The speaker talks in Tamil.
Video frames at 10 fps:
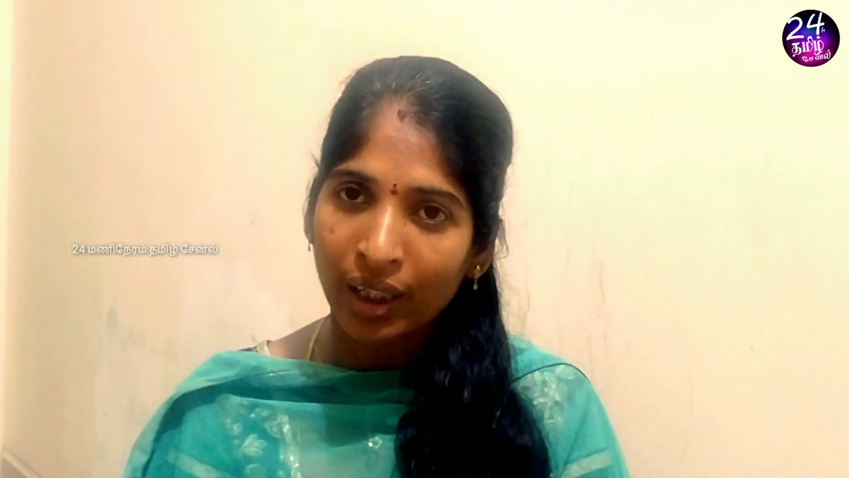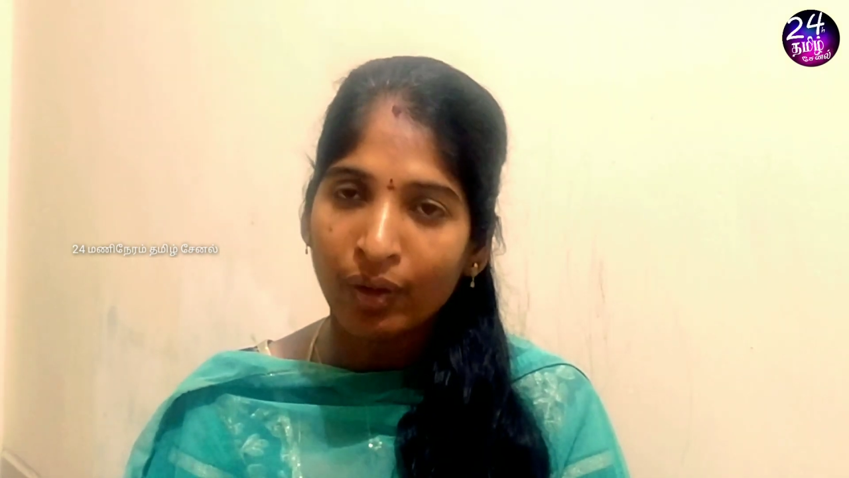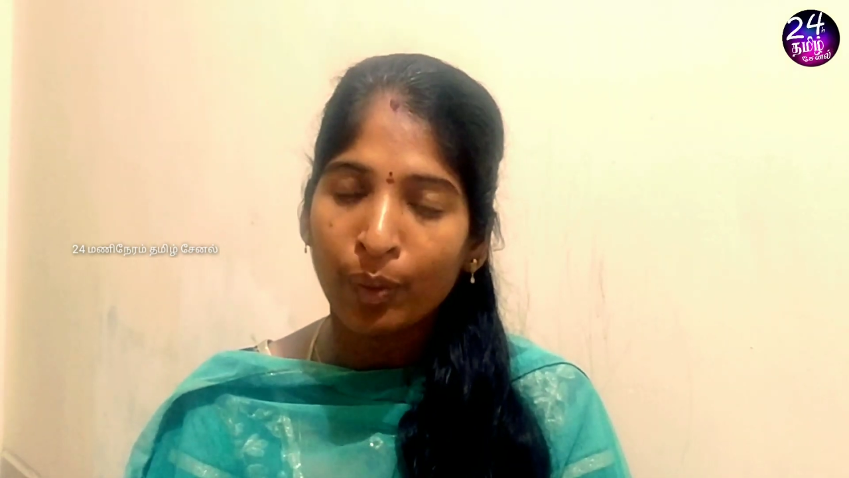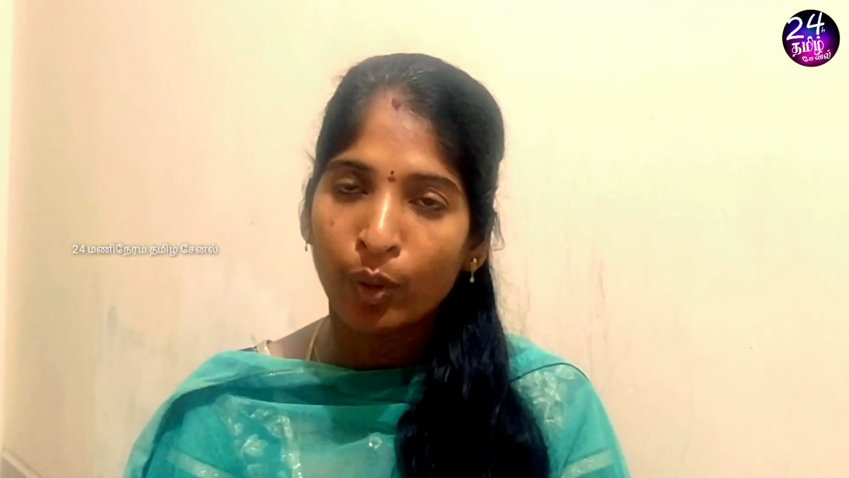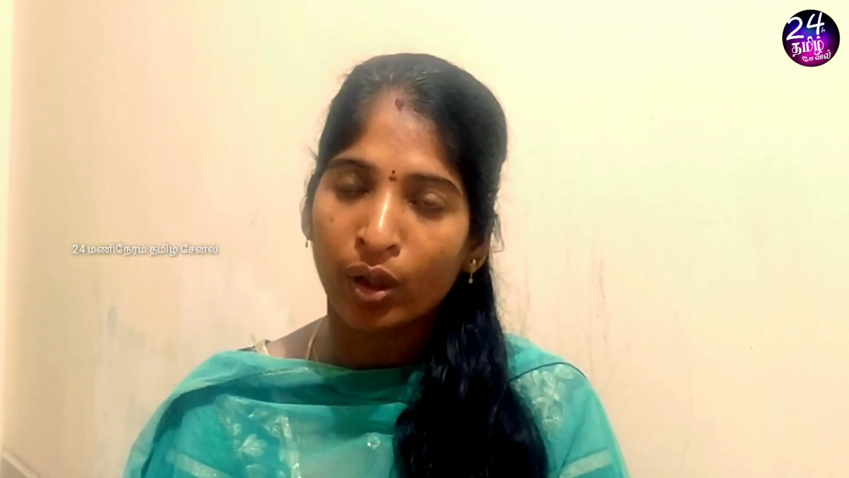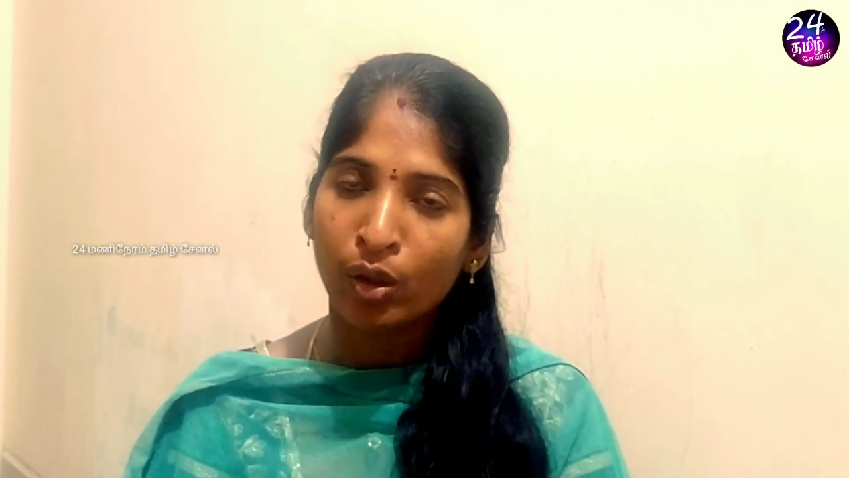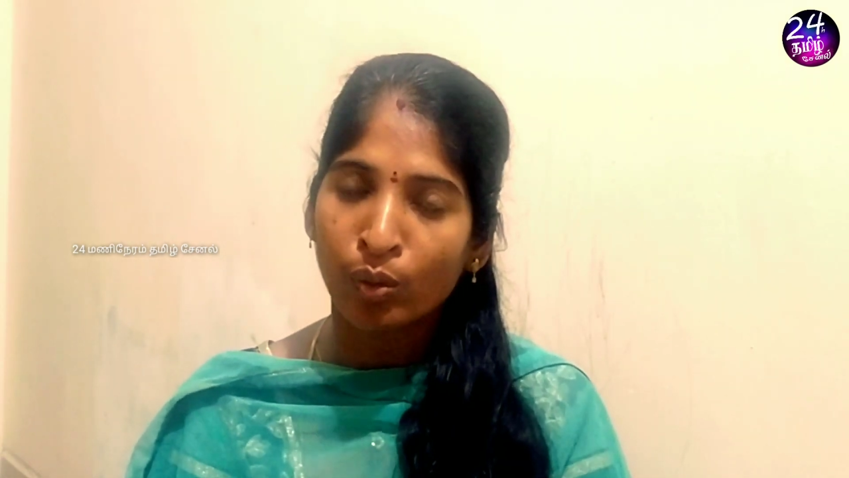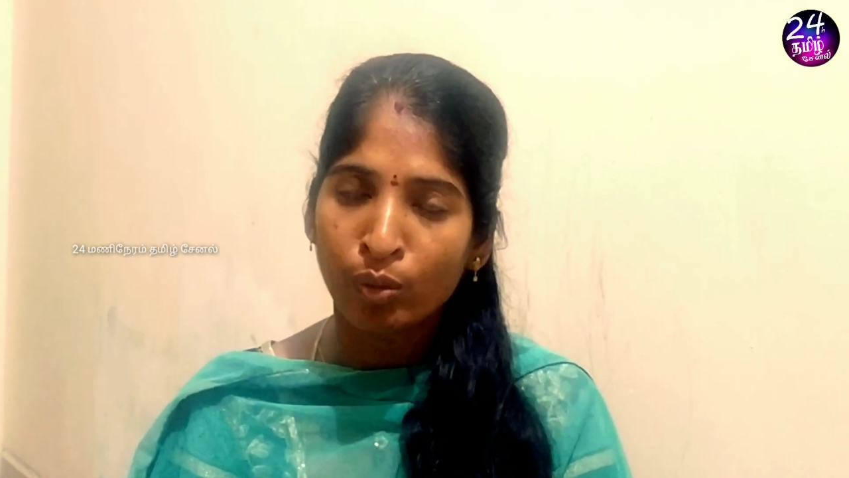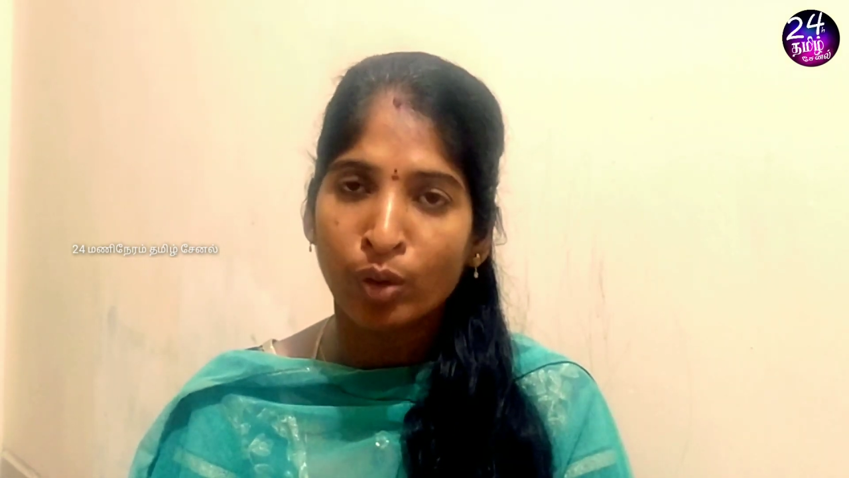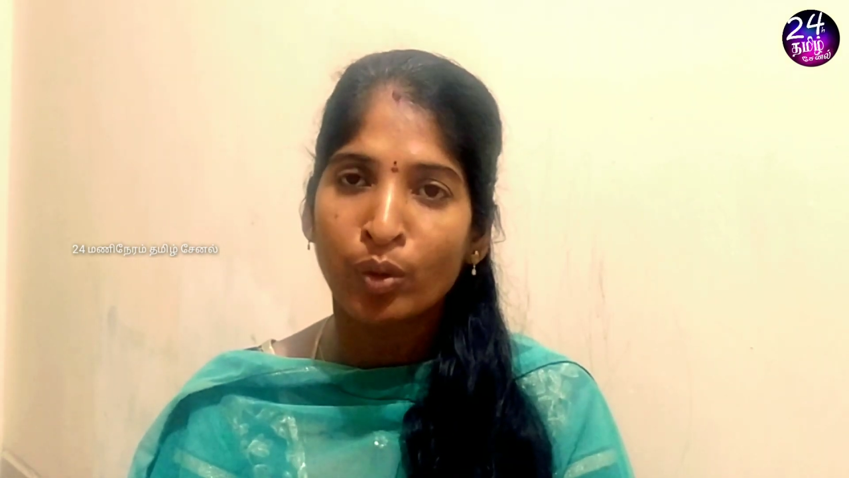அளவாக
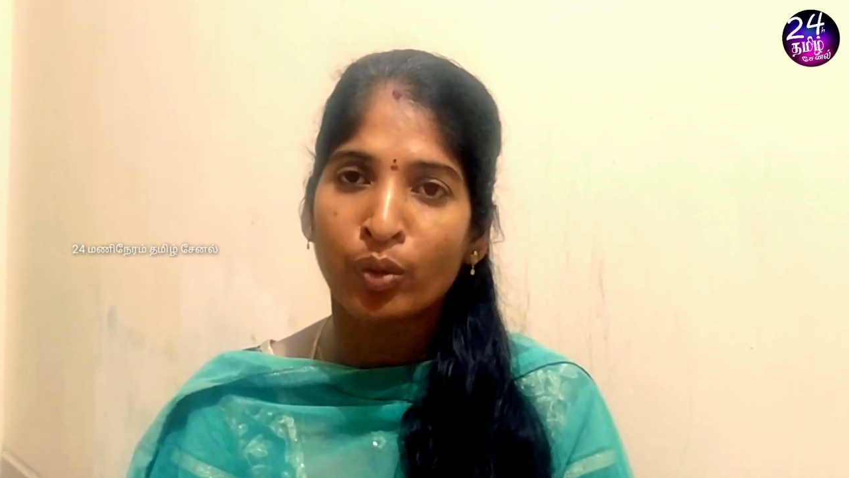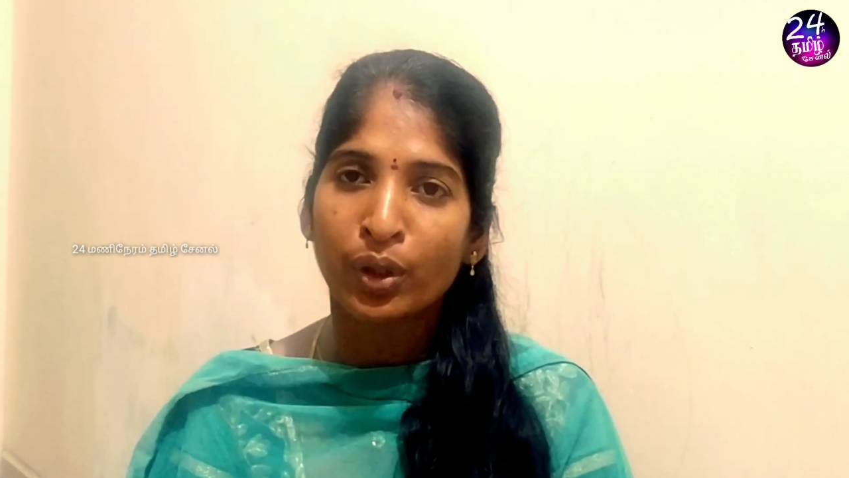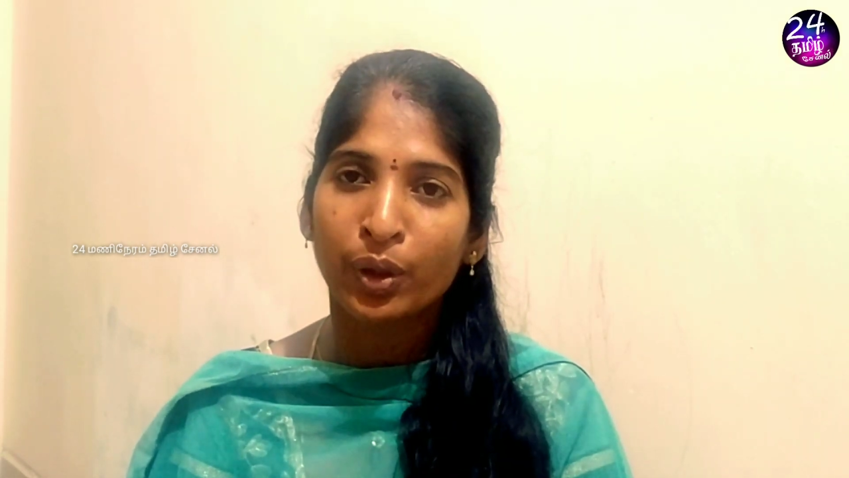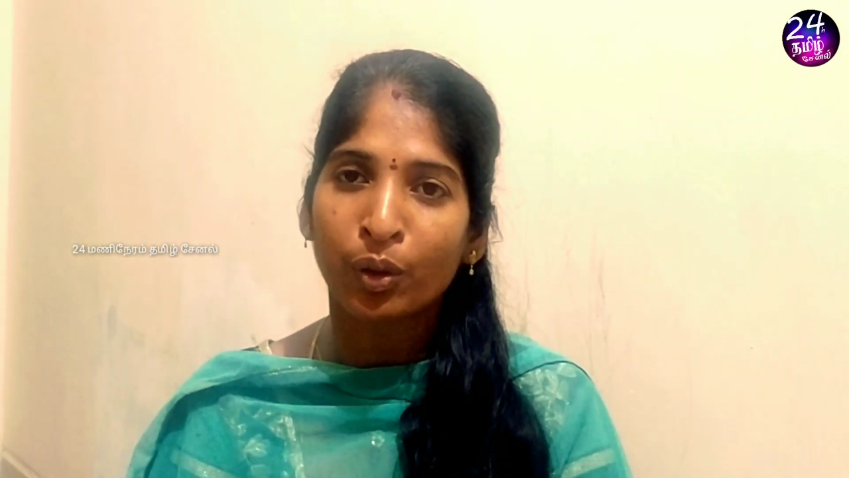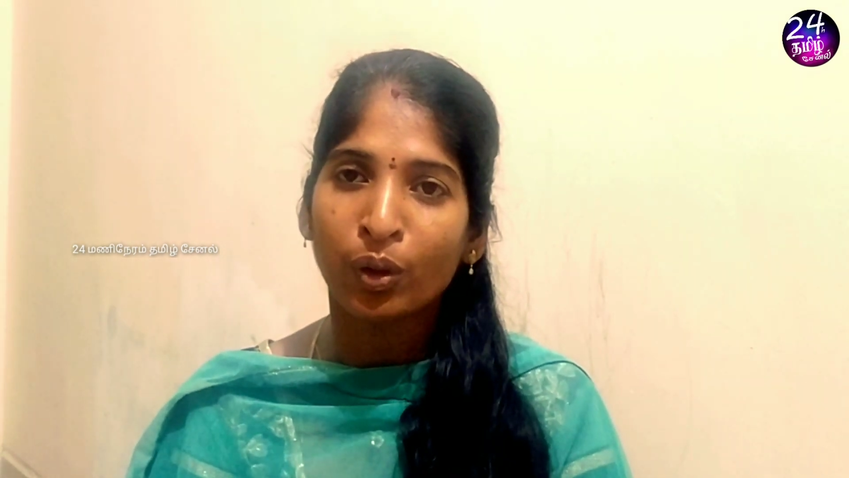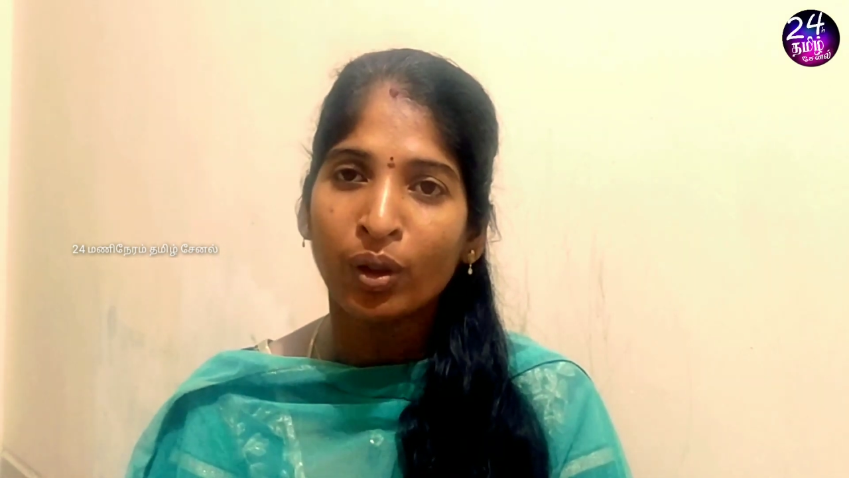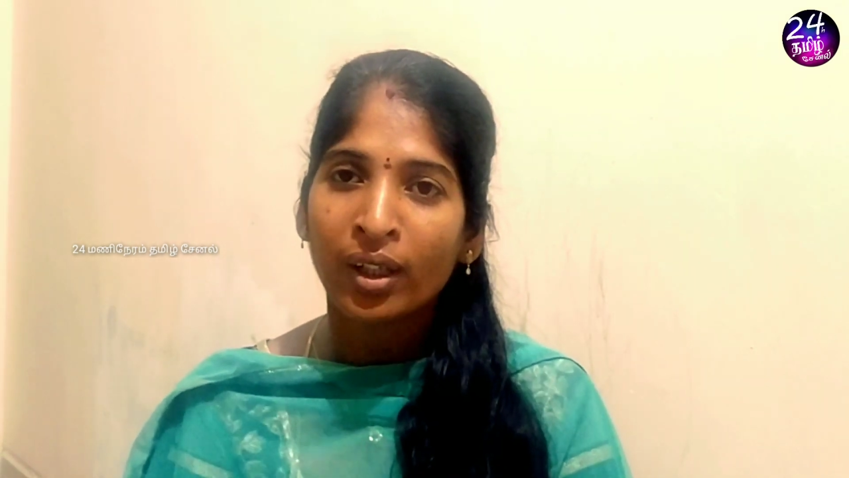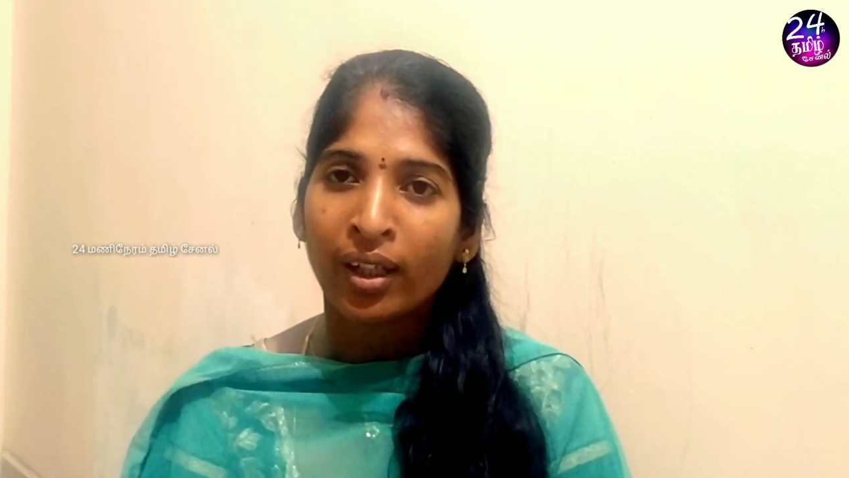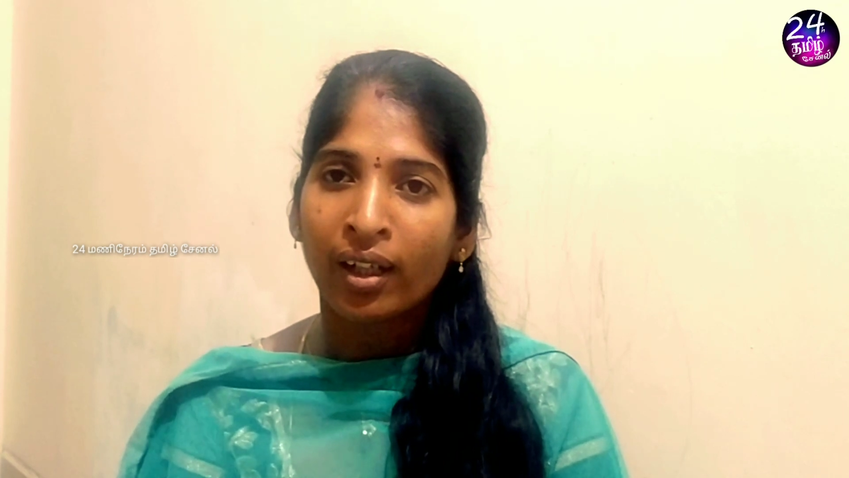போடுறது ரொம்ப ரொம்ப முக்கியம்